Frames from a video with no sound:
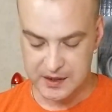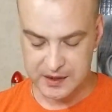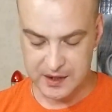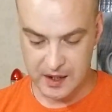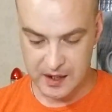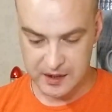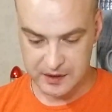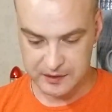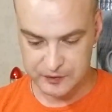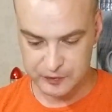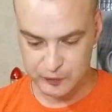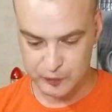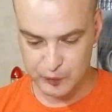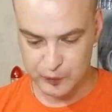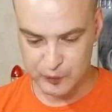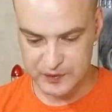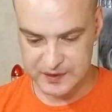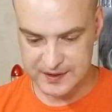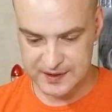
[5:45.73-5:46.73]
Так,
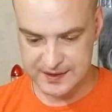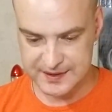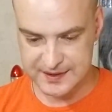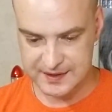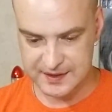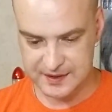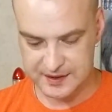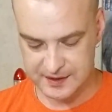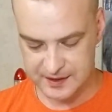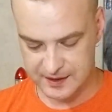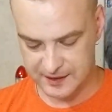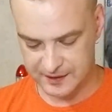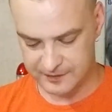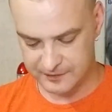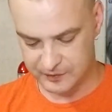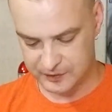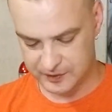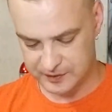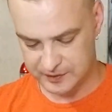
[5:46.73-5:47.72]
ну, здесь они
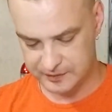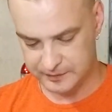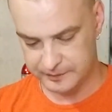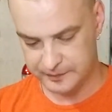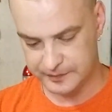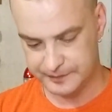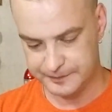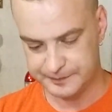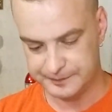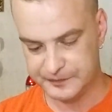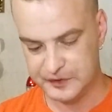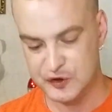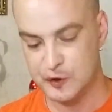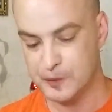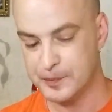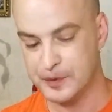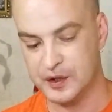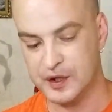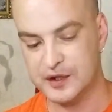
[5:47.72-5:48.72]
такие вот...
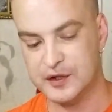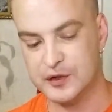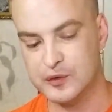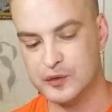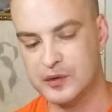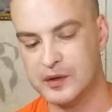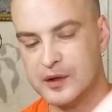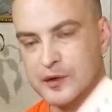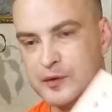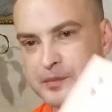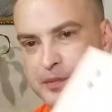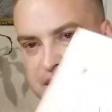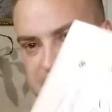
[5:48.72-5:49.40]
Еще пока не нюхаю,